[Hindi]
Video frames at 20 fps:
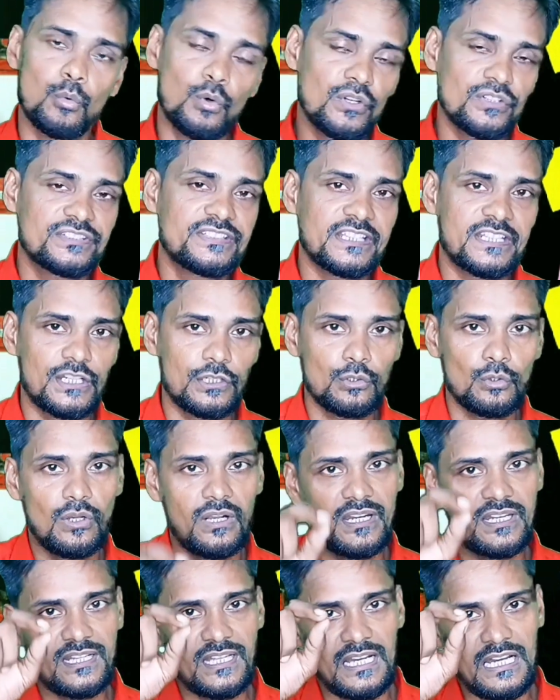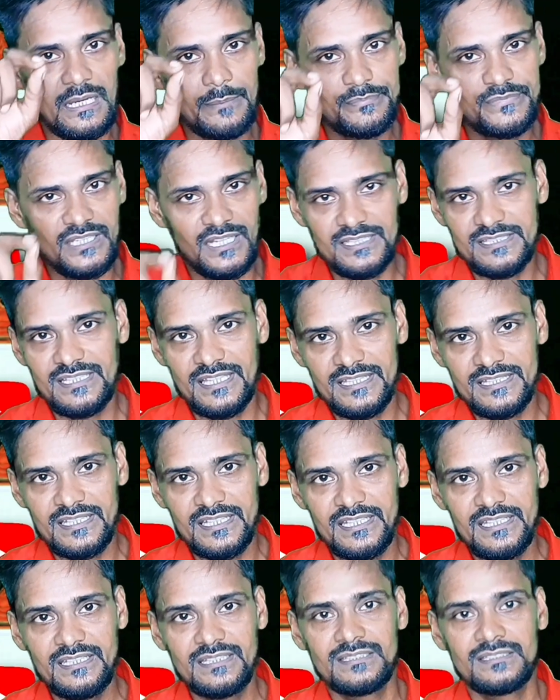वो सीक्रेट को अगर आप जान
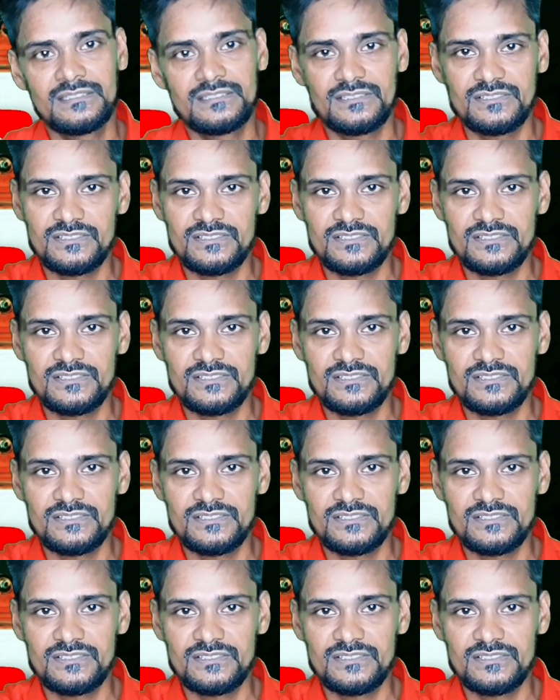जाएंगे